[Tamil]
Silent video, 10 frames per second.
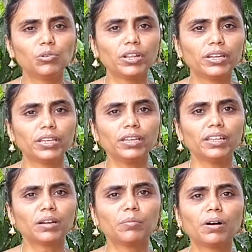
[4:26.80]
உளறிய
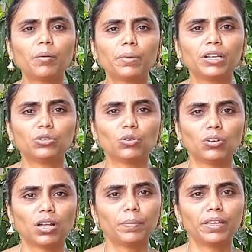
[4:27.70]
நிரம்பா மென்தோல்
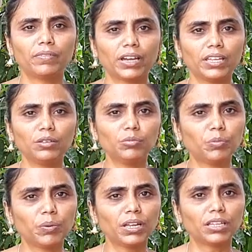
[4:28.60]
அப்படியே வயது
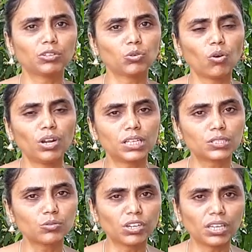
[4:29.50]
மூப்பில் அந்த தோல்லாம்
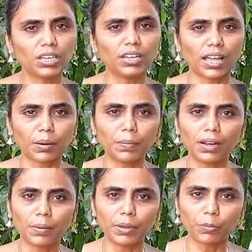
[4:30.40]
சுருங்கி
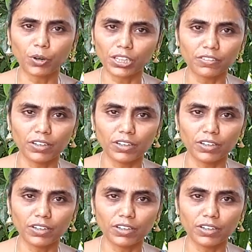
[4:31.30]
நரம்புகள் அப்படியே புடைத்து